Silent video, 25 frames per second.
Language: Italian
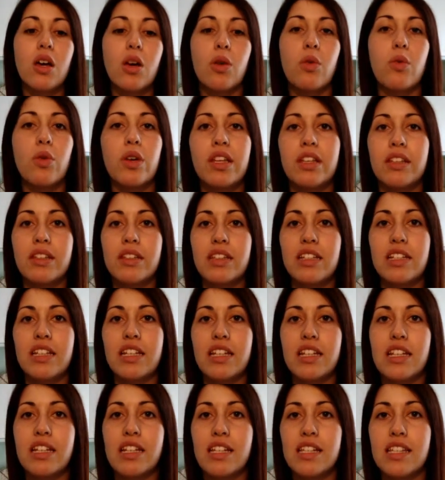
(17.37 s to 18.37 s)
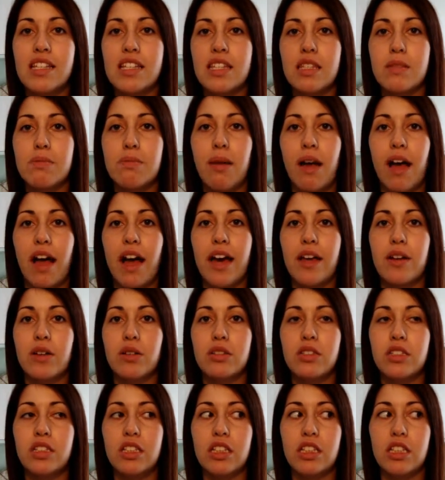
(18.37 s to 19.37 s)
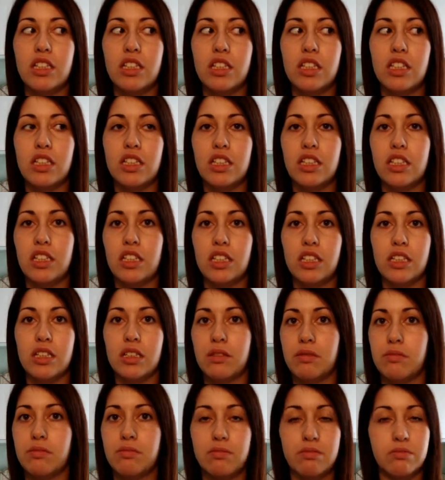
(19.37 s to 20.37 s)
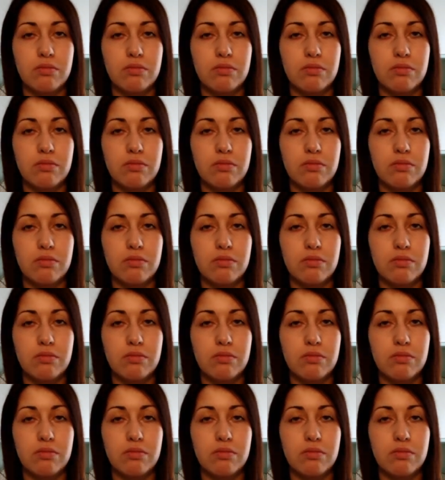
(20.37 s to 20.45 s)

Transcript: quindi spero di